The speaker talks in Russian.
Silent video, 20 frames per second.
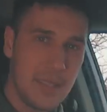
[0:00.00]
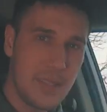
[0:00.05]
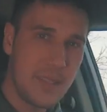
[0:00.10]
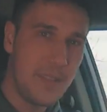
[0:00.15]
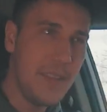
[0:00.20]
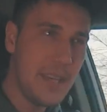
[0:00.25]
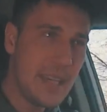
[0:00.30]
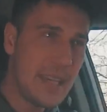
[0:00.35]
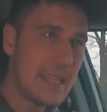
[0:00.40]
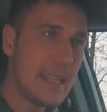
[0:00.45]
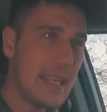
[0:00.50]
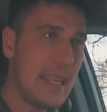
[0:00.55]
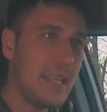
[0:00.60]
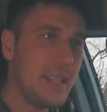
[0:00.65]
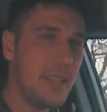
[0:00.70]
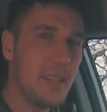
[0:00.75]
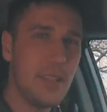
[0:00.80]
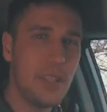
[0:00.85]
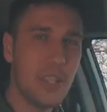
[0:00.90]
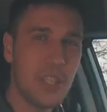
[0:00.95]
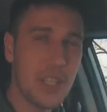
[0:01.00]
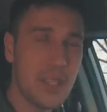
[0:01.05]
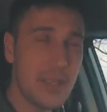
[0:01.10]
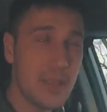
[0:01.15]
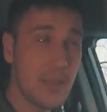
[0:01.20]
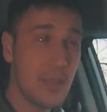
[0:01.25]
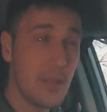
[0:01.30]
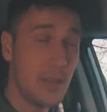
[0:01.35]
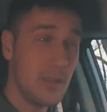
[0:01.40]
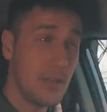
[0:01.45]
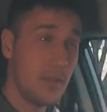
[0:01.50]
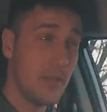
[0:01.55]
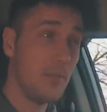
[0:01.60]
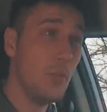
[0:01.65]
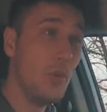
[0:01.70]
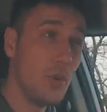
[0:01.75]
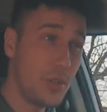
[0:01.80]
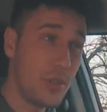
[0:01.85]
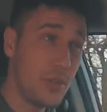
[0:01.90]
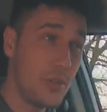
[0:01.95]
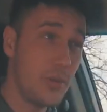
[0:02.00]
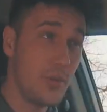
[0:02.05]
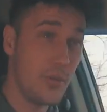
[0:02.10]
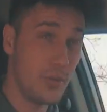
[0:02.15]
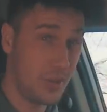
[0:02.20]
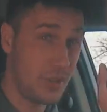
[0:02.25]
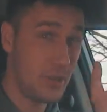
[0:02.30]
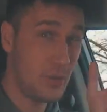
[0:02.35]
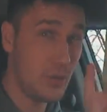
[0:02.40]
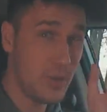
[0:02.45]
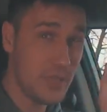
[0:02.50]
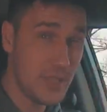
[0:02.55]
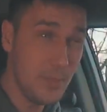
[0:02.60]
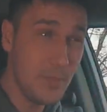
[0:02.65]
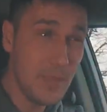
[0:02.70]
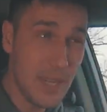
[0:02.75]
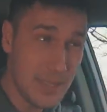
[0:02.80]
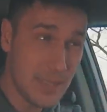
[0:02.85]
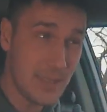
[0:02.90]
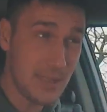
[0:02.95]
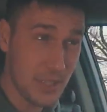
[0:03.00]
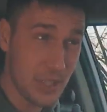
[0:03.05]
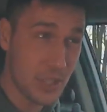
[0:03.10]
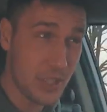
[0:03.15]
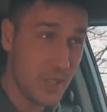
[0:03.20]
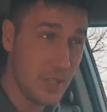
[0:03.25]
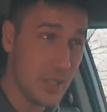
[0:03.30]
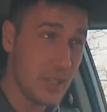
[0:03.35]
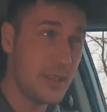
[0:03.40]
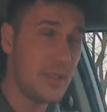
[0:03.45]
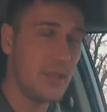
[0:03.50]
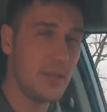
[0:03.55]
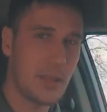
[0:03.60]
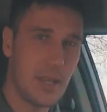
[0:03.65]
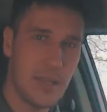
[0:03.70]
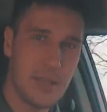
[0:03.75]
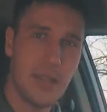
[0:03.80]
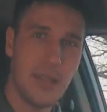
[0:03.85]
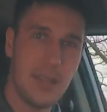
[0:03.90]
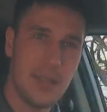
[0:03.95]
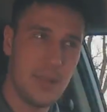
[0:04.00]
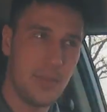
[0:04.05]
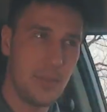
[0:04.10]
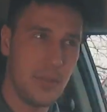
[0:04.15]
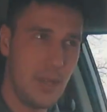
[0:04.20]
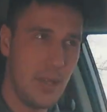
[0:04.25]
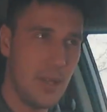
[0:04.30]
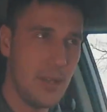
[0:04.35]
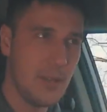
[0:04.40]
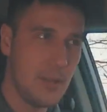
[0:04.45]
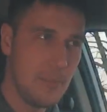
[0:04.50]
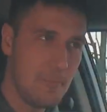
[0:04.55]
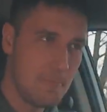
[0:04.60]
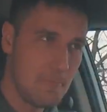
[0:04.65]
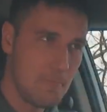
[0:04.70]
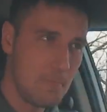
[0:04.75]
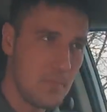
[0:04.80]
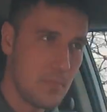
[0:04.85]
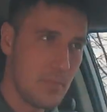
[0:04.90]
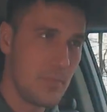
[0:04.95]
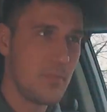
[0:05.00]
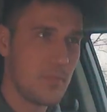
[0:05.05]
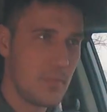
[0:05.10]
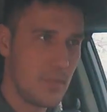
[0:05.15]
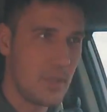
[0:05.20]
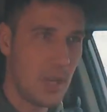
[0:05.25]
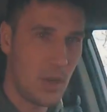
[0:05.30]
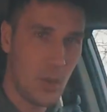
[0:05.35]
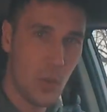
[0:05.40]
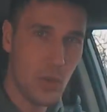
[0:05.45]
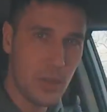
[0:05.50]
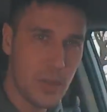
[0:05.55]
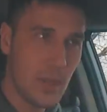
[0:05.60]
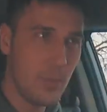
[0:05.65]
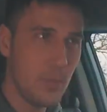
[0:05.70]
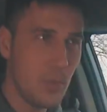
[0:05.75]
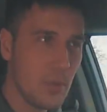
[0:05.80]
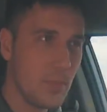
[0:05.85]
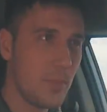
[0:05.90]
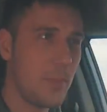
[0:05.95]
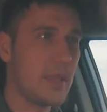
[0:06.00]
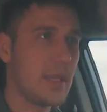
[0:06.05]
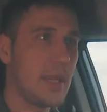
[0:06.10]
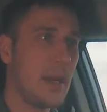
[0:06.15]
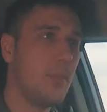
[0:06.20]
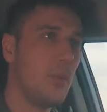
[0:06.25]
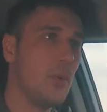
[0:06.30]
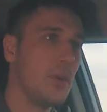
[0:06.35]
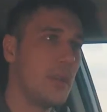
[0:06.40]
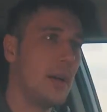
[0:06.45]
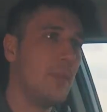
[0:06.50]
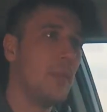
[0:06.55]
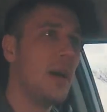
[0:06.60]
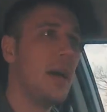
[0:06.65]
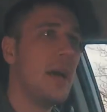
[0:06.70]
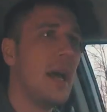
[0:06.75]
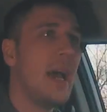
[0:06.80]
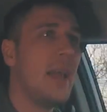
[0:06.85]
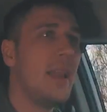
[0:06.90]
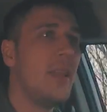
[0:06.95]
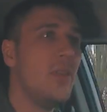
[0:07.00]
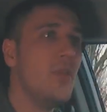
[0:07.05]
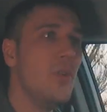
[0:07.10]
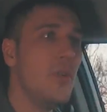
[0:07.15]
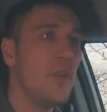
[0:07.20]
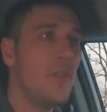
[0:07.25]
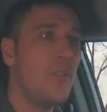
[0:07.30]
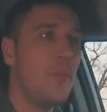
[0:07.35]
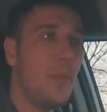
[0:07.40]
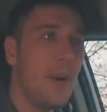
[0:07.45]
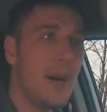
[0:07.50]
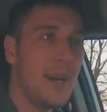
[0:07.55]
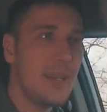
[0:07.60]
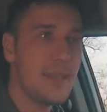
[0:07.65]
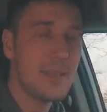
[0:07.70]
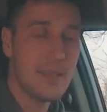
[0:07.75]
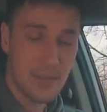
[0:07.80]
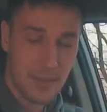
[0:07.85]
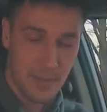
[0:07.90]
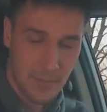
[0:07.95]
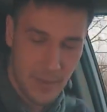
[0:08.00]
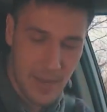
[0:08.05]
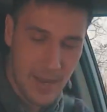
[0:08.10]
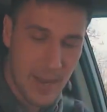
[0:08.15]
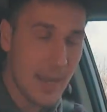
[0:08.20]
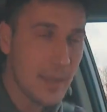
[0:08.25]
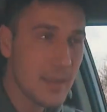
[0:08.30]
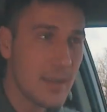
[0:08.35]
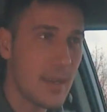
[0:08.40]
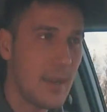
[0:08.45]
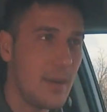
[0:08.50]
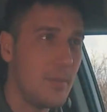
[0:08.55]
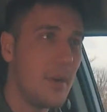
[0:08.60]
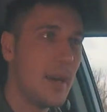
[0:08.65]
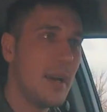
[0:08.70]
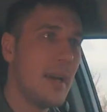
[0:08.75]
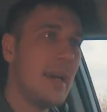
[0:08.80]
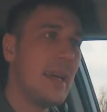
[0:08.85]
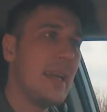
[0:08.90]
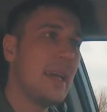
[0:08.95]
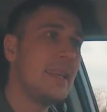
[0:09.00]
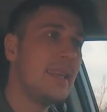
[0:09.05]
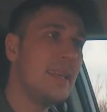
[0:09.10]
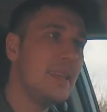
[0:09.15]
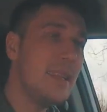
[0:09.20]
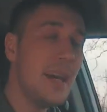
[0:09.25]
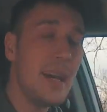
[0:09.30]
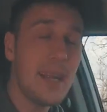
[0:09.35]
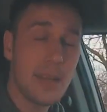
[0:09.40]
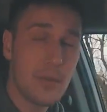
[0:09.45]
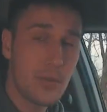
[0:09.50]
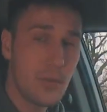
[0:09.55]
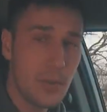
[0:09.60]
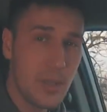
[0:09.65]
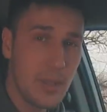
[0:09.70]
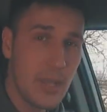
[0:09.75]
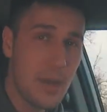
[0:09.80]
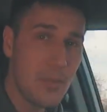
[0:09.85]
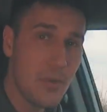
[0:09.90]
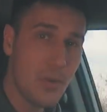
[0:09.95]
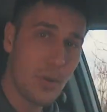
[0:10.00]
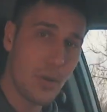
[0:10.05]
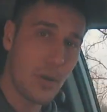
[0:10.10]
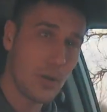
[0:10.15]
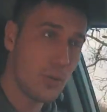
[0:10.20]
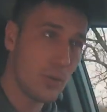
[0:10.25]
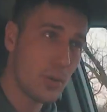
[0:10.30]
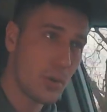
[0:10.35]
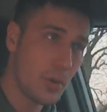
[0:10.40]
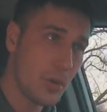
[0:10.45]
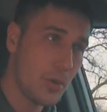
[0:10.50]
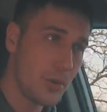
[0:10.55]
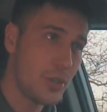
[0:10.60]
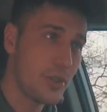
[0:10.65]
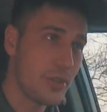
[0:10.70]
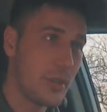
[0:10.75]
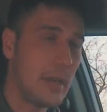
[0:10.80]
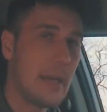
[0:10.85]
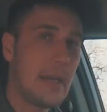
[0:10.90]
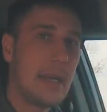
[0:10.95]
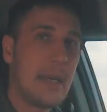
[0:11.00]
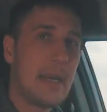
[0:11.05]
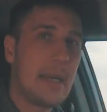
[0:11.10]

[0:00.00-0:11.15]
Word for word: Двигатель 1.6 мощностью 117 лошадиных сил, казалось бы, да? Такой табун под капотом. Но в паре с вариатором не дарят ту динамику, которую хочется.